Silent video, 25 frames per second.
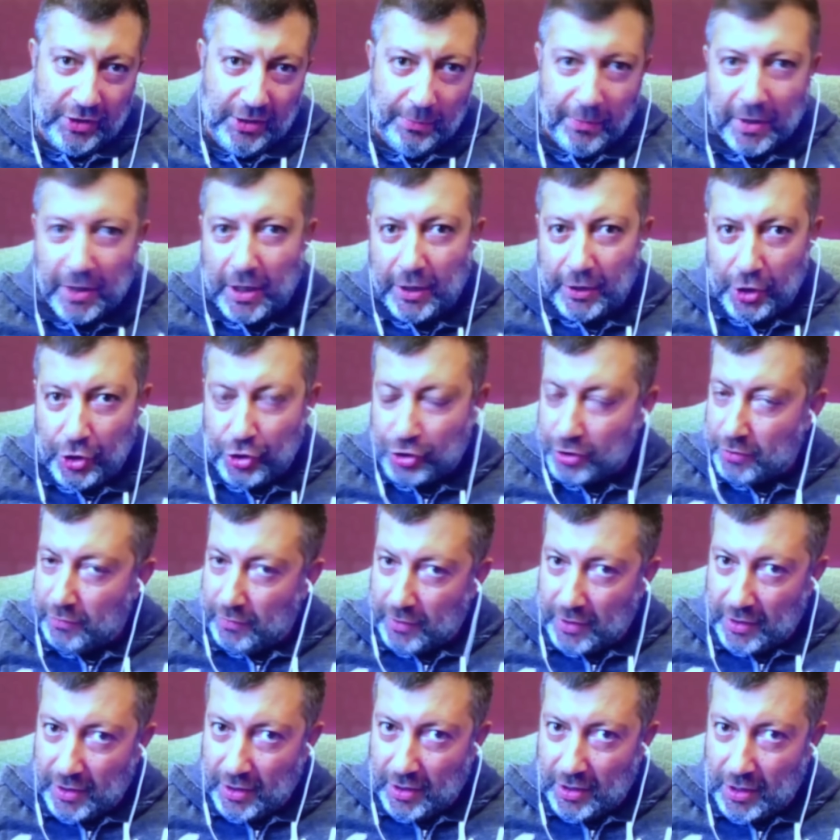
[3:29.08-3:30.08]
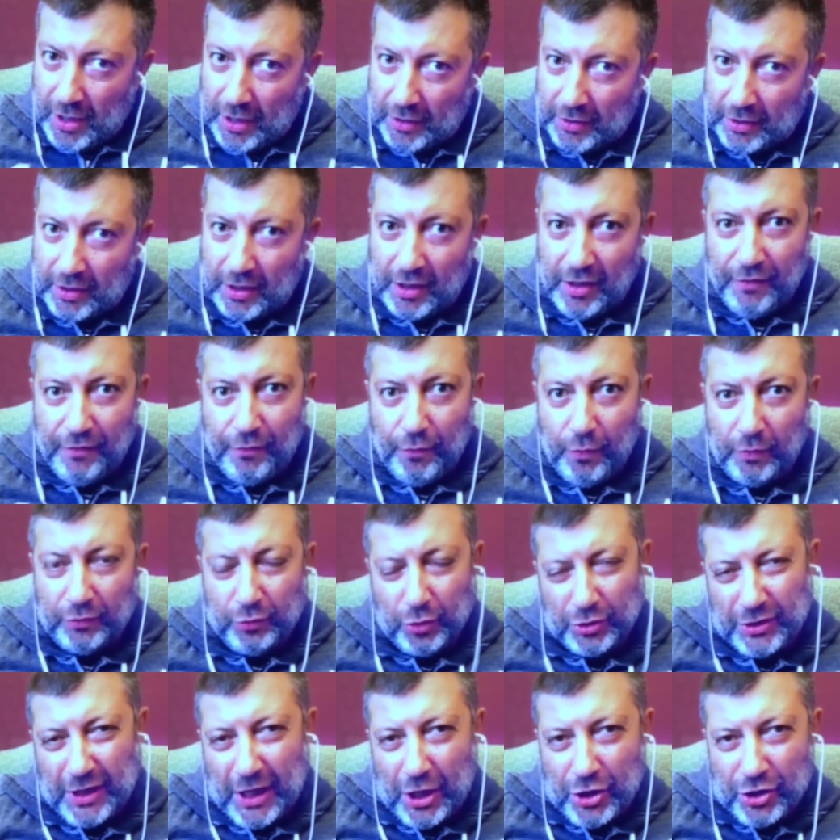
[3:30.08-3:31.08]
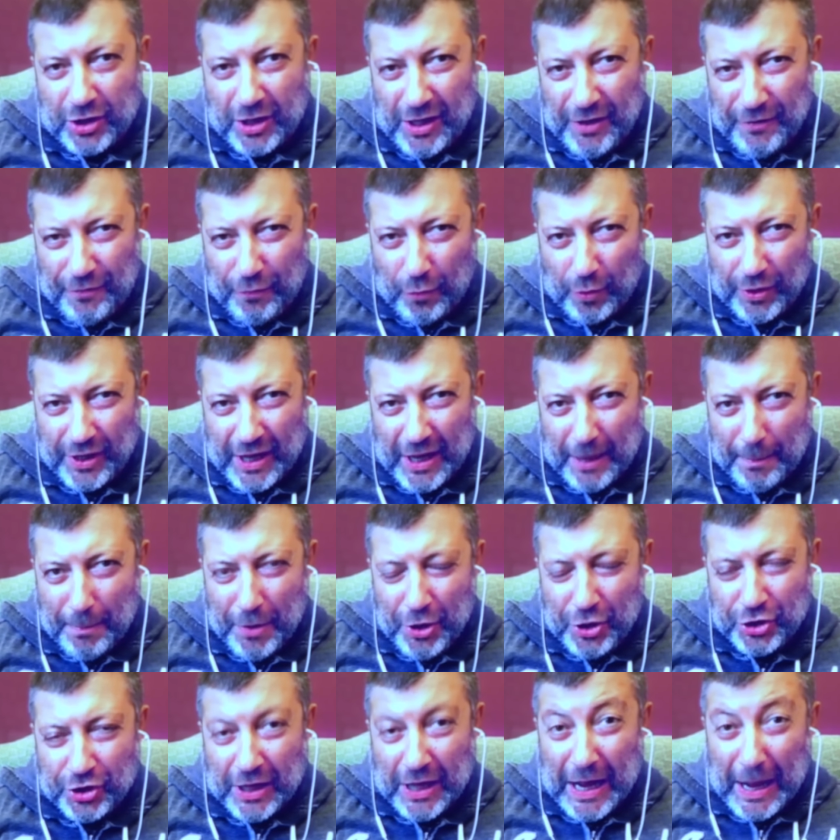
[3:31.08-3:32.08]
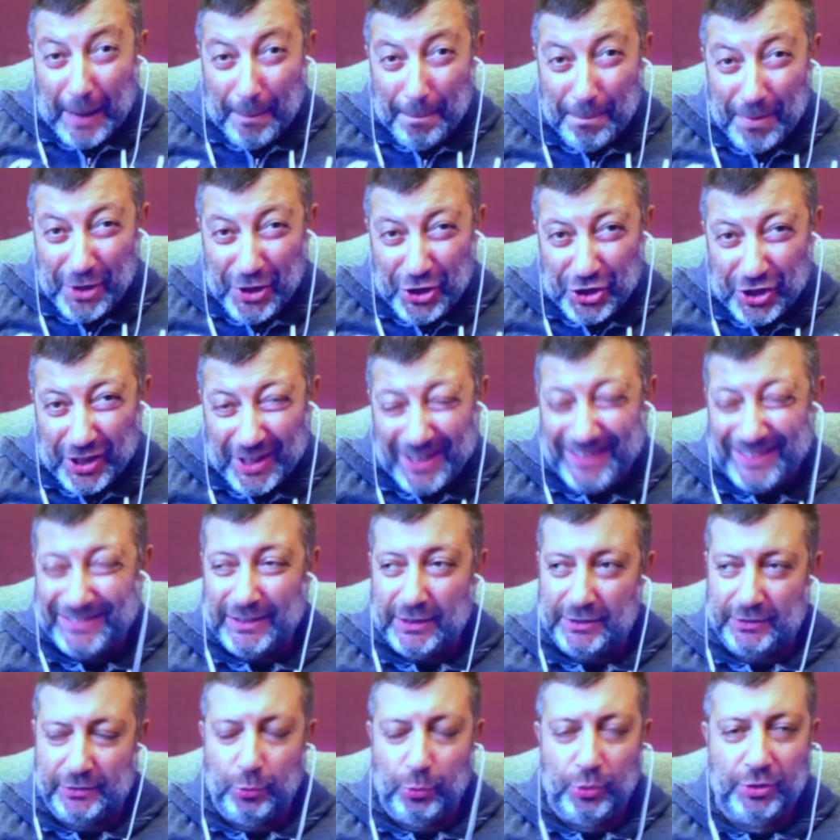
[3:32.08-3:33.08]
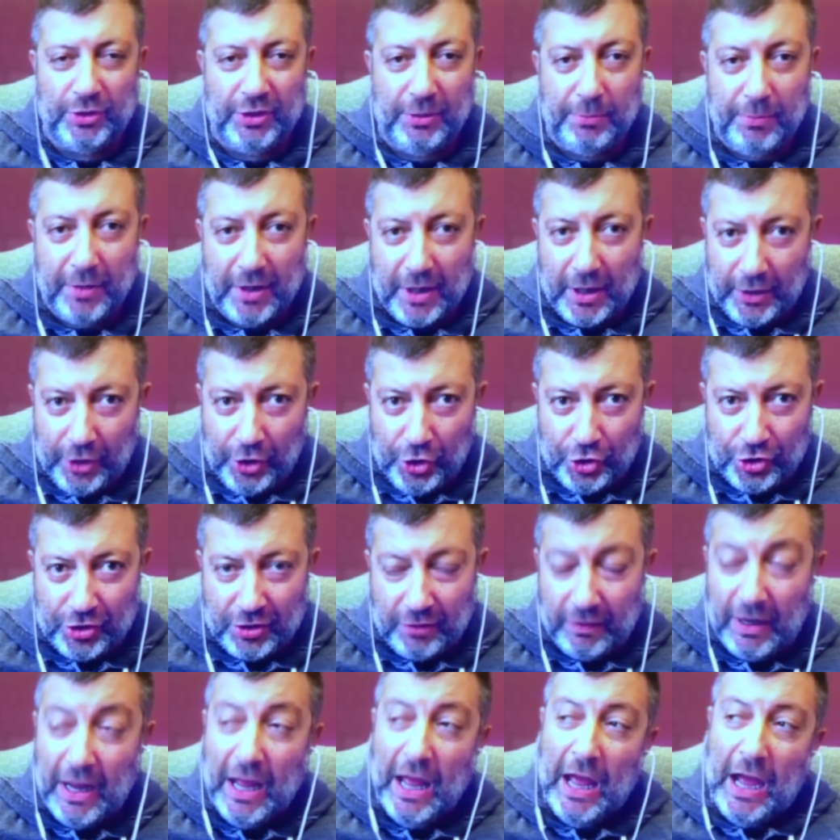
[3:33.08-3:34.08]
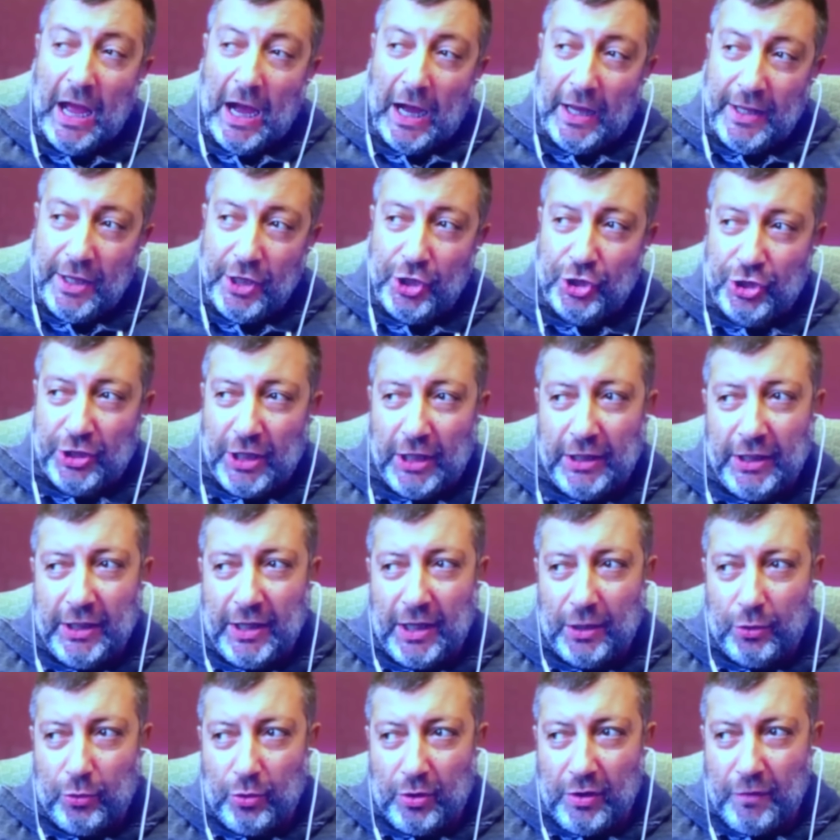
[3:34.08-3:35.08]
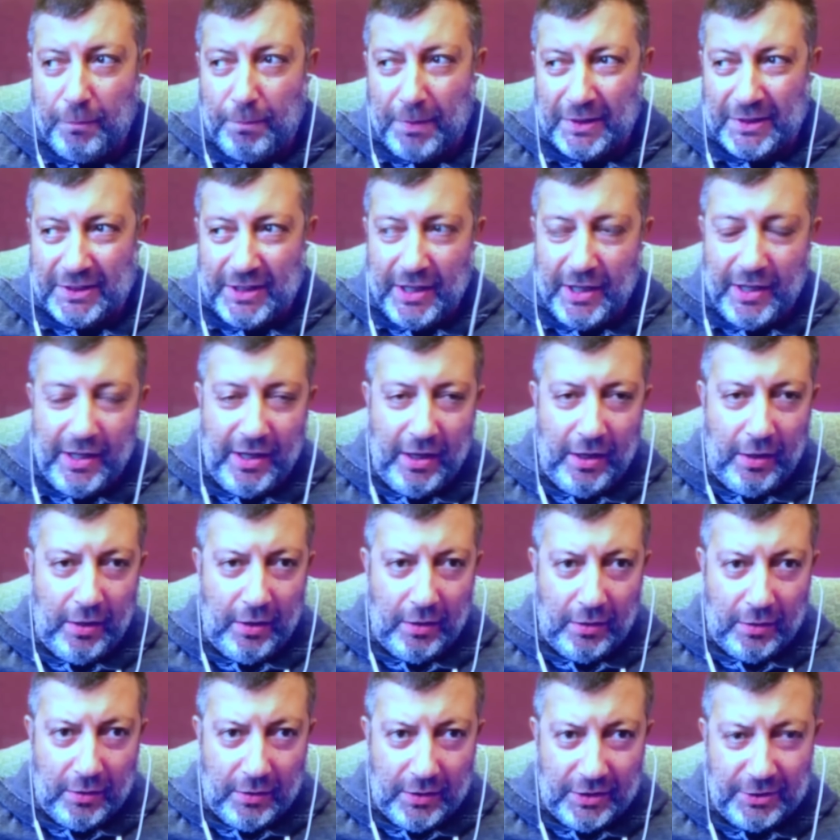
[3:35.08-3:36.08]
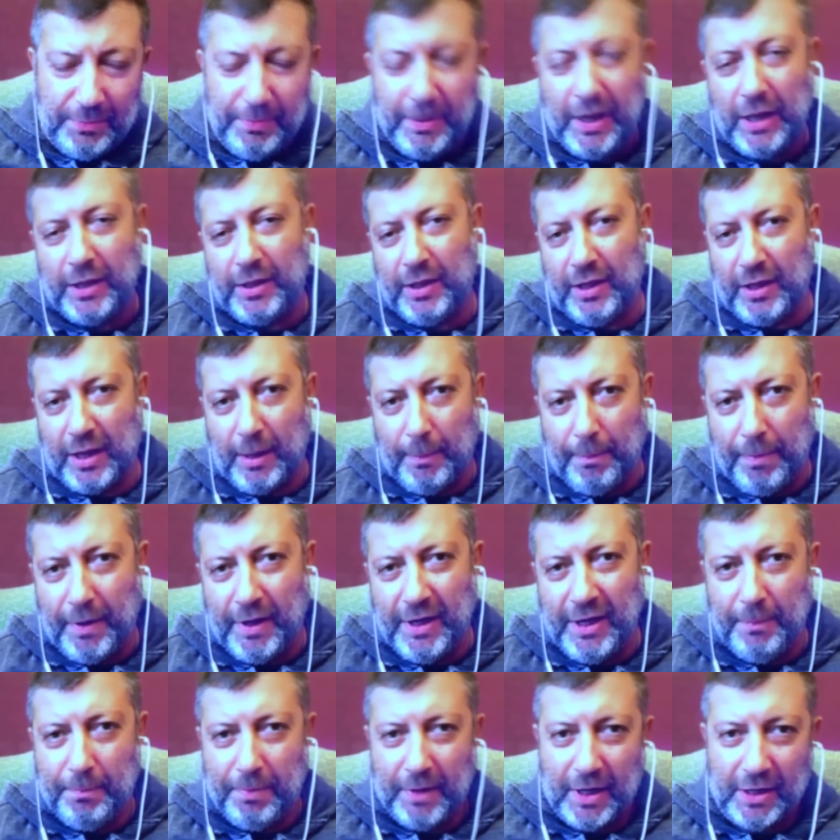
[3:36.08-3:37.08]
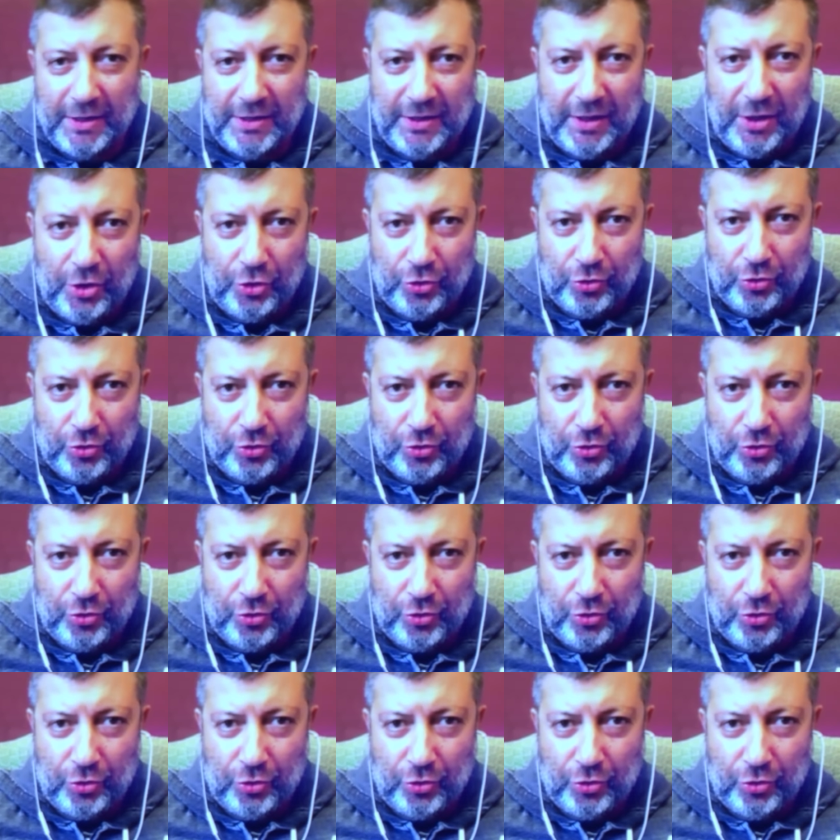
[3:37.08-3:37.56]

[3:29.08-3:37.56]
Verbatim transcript: демократического кандидата. Калифор... Лос-Анджелес, Калифорния обычно, обычно голосует за демократического. А есть штаты, которые в последней избирательной кампании показали, что